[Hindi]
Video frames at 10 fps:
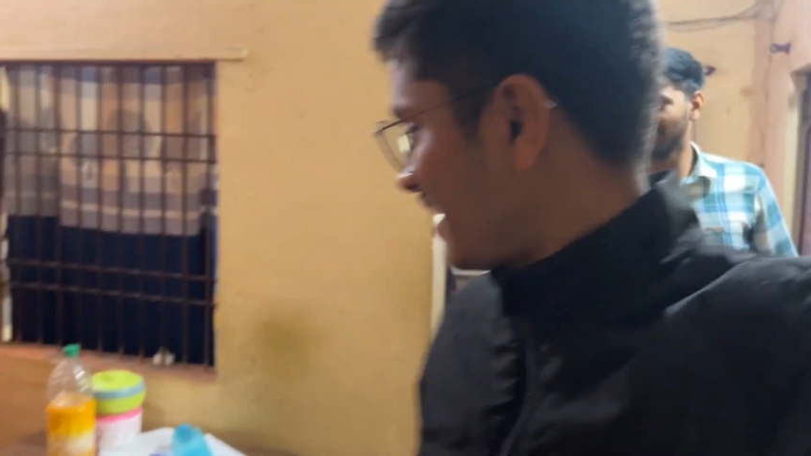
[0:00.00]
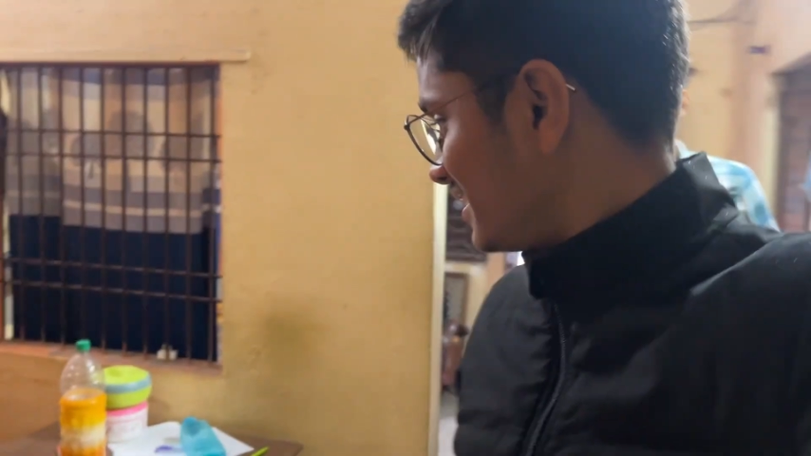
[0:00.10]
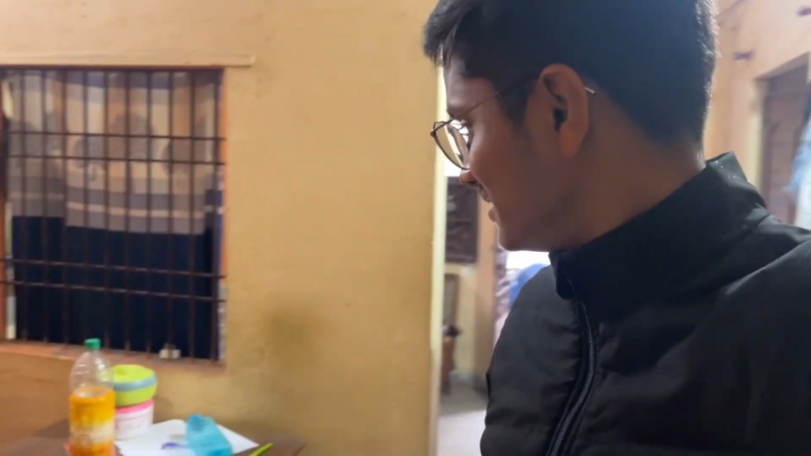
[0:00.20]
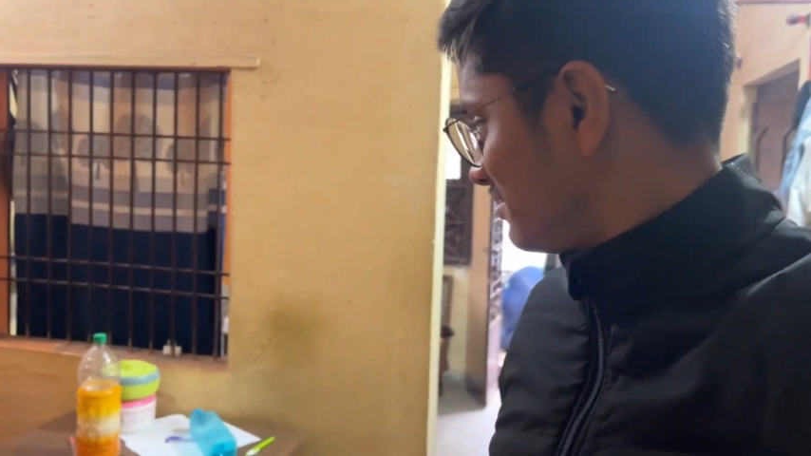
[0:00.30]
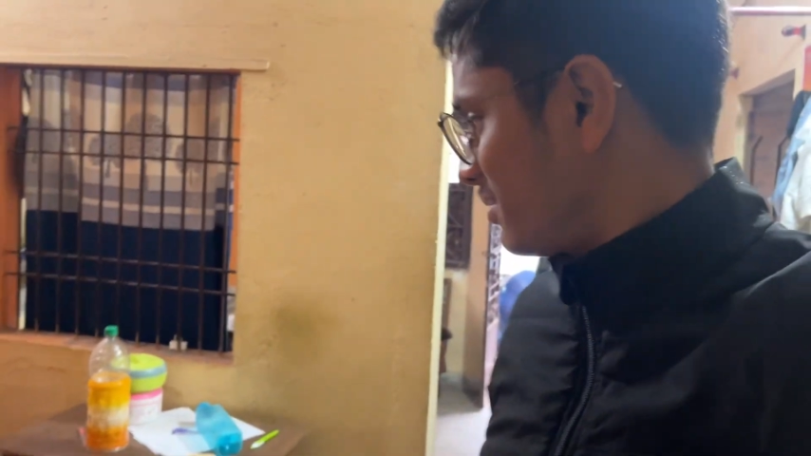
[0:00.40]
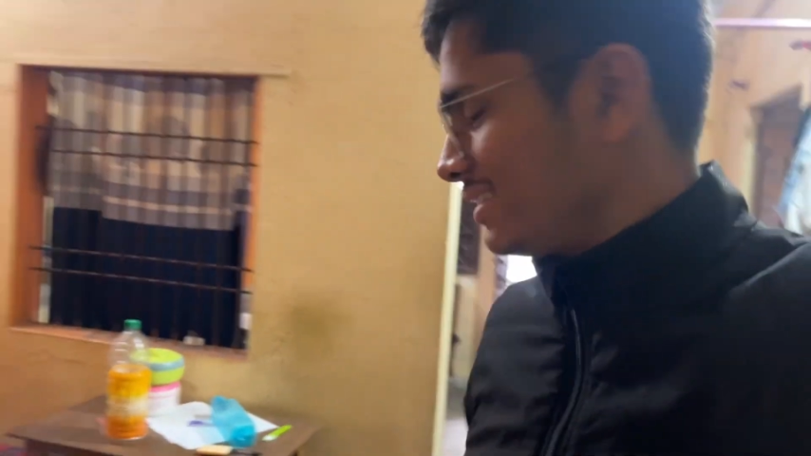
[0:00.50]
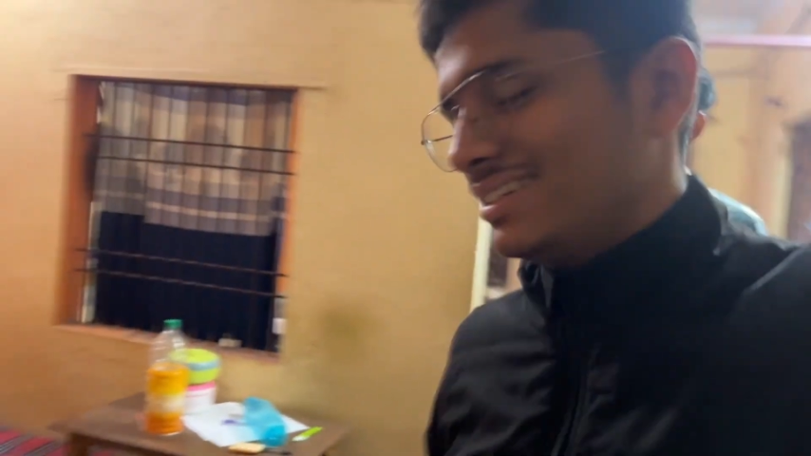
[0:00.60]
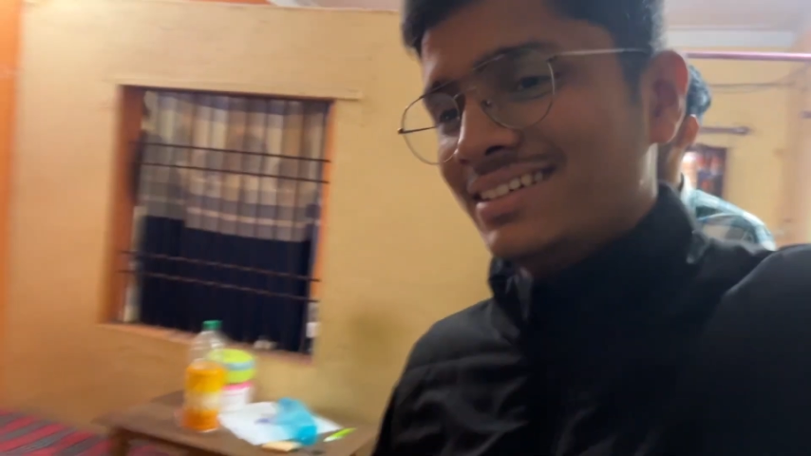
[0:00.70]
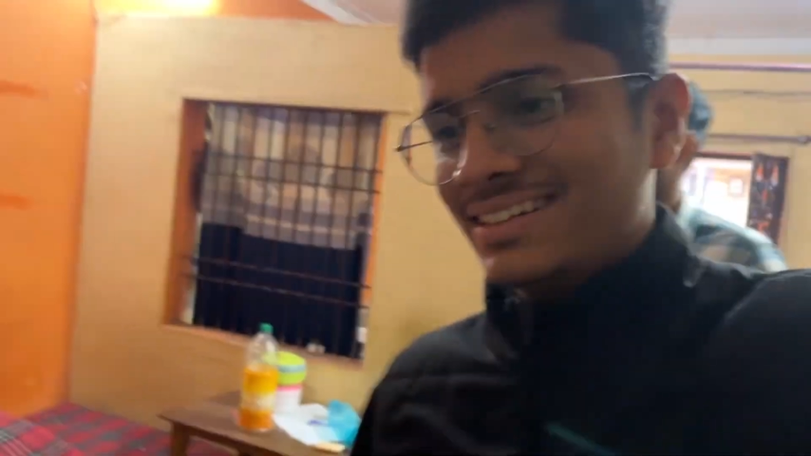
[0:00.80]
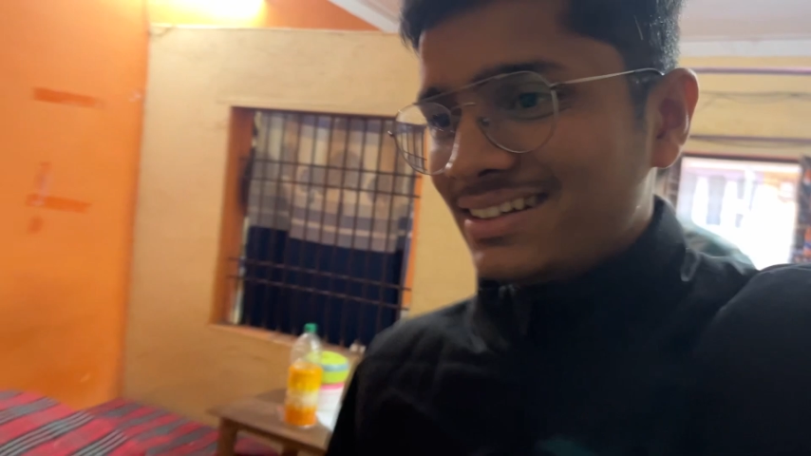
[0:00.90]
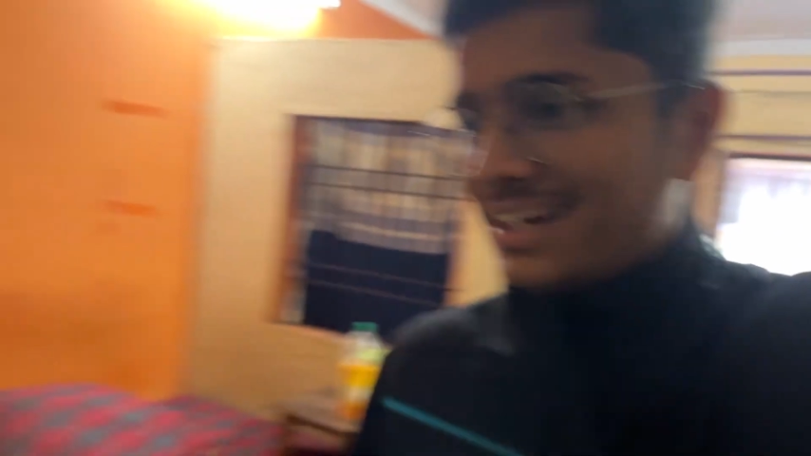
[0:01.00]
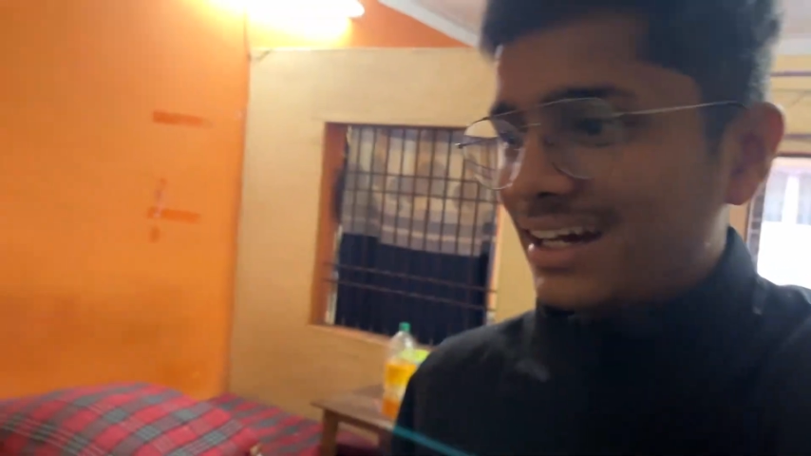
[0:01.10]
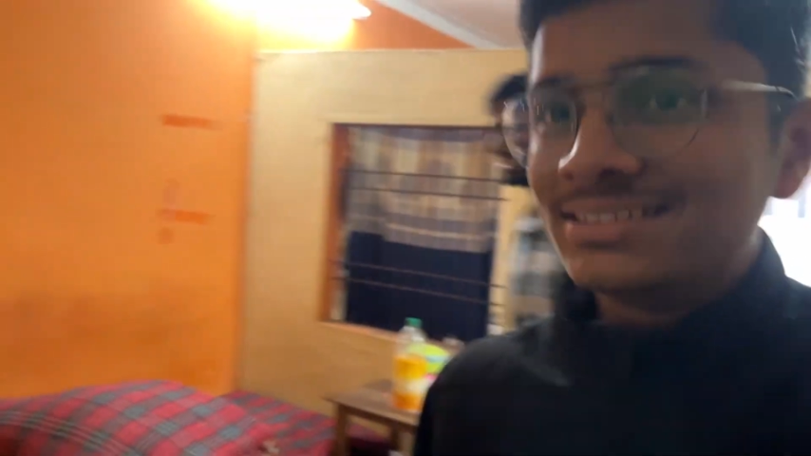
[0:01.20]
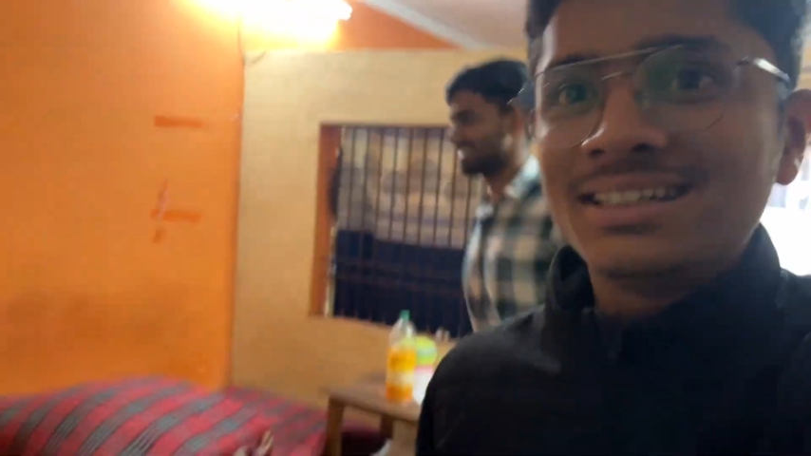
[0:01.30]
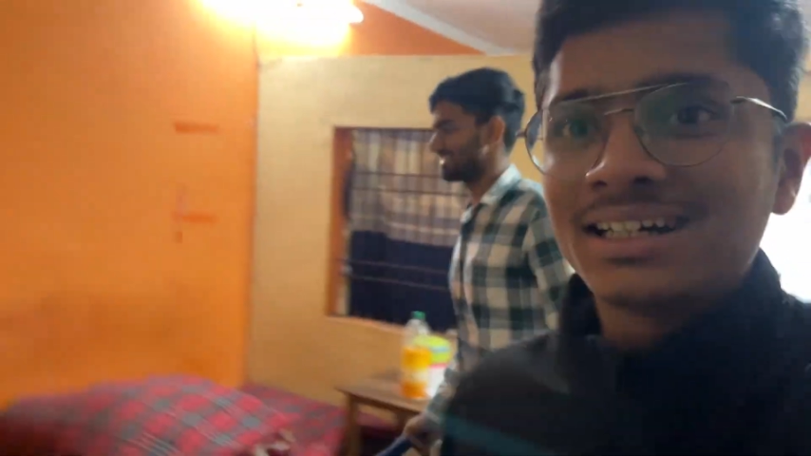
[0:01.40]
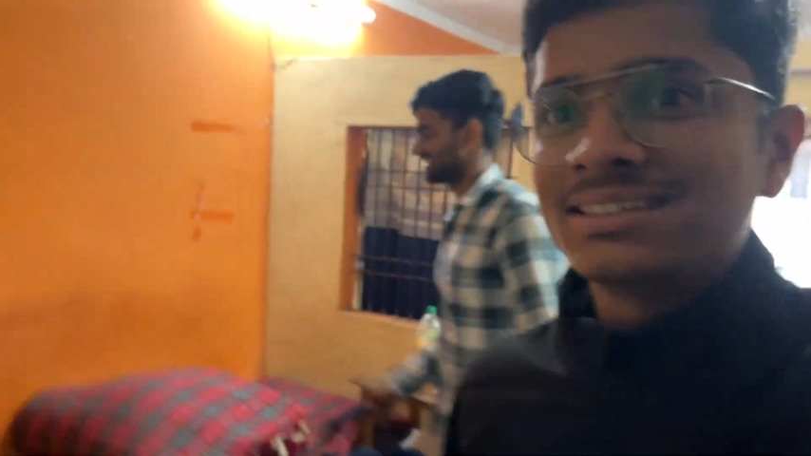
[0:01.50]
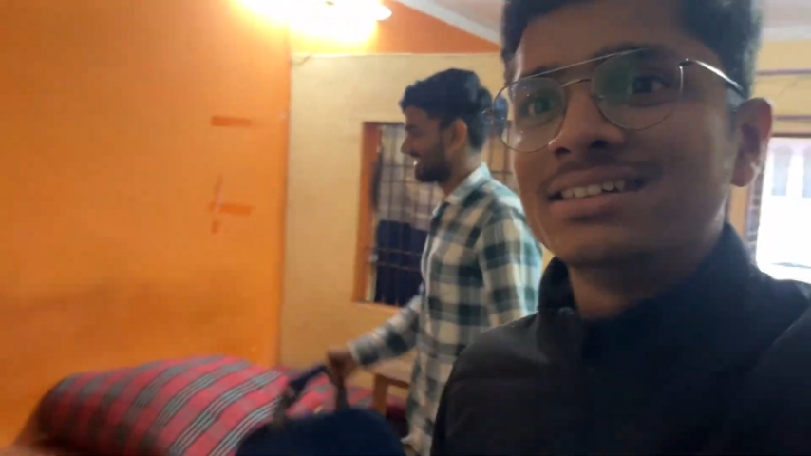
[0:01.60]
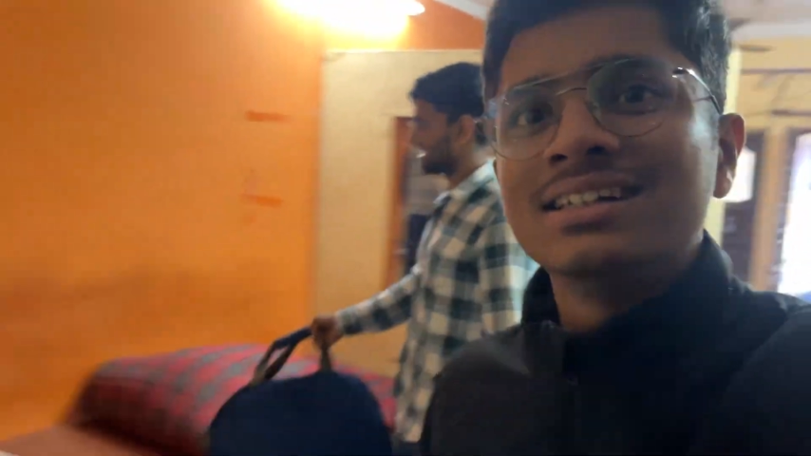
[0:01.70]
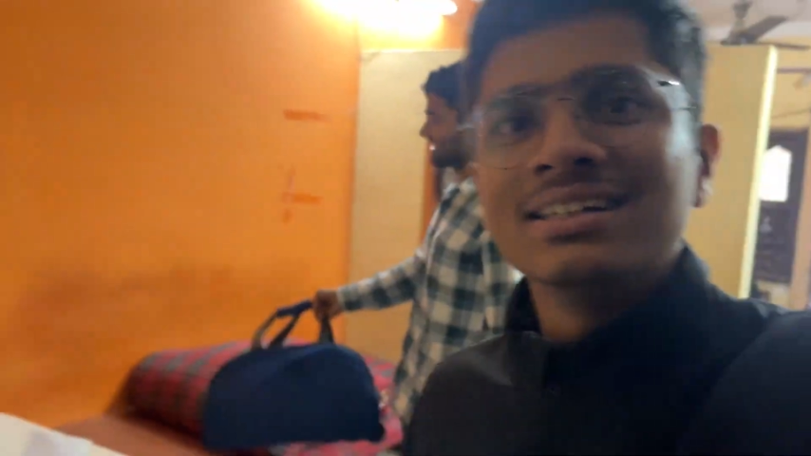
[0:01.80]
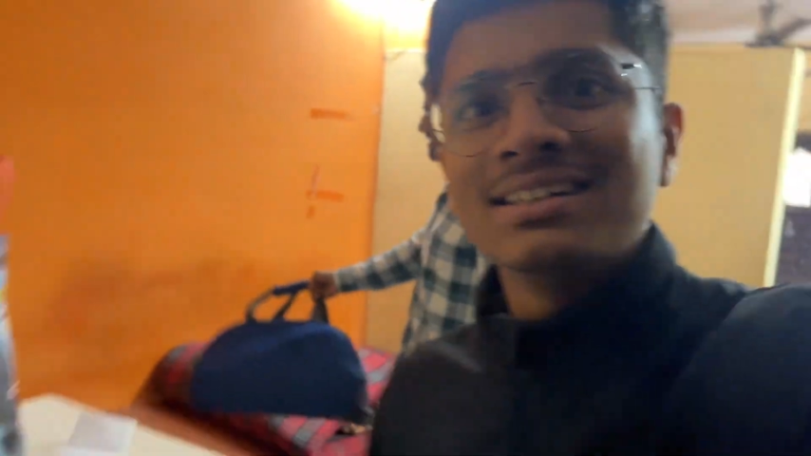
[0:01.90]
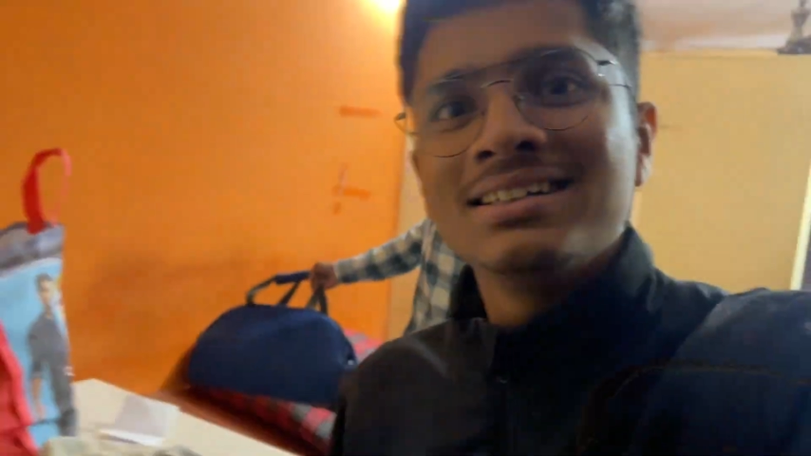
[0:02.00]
आज आज नहीं आज नहीं है